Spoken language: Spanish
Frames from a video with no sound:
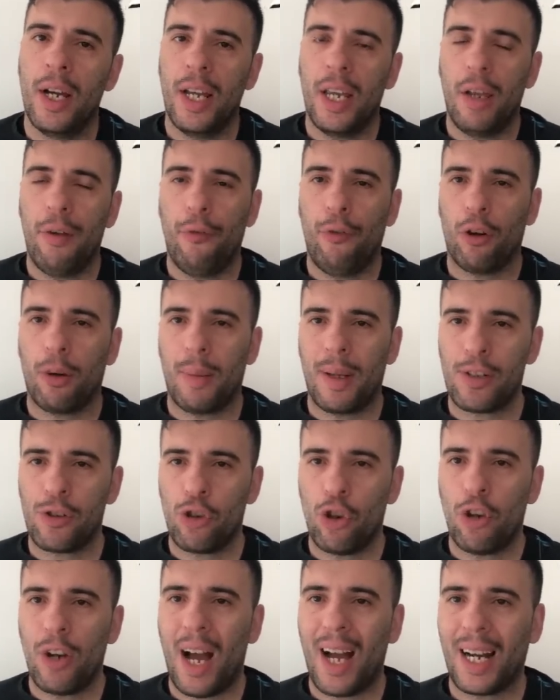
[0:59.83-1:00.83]

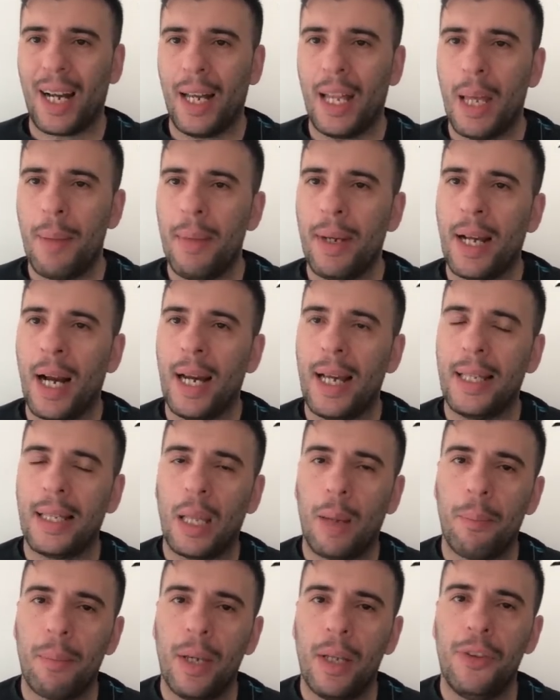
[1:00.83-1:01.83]
información académica y
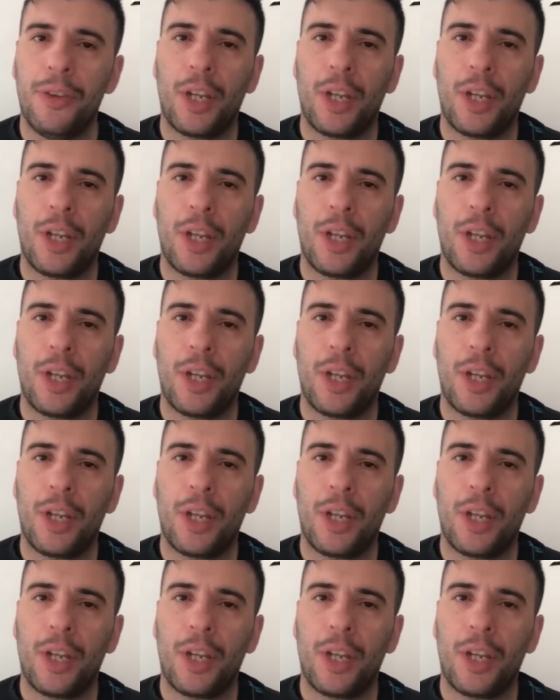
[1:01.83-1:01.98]
también